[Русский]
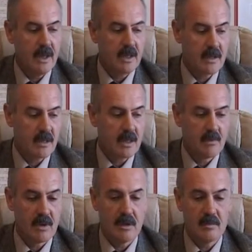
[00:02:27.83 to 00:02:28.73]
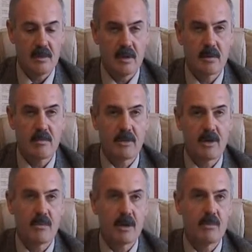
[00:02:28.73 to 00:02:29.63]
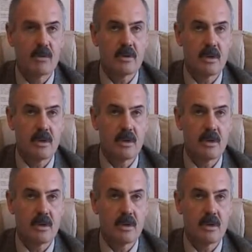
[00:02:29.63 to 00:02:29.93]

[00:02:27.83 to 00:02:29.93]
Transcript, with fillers: И сейчас мы э, проводим отбор